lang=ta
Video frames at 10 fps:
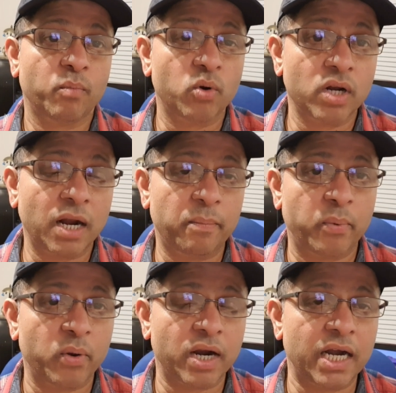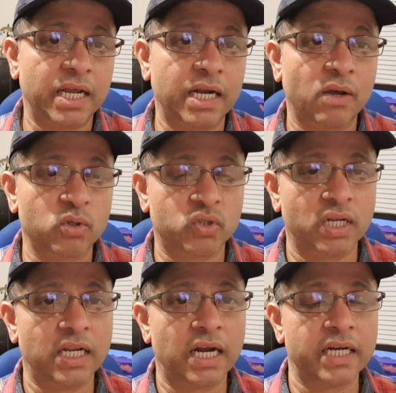முன்னாள் போராளிகள்
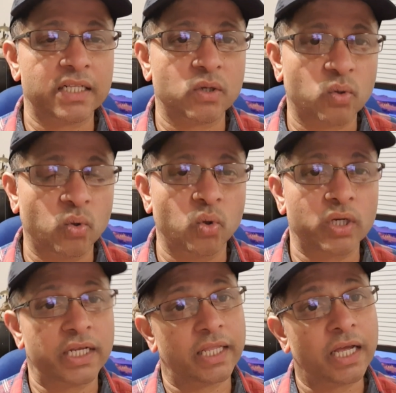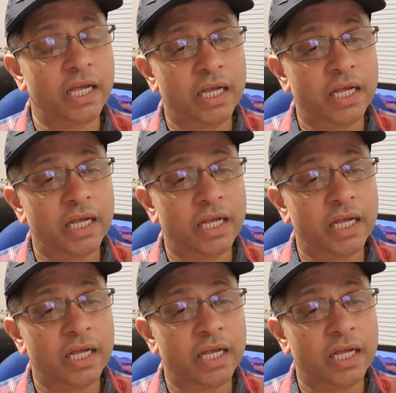ஆஸ்திரேலியாவில் இருந்து கூறியதை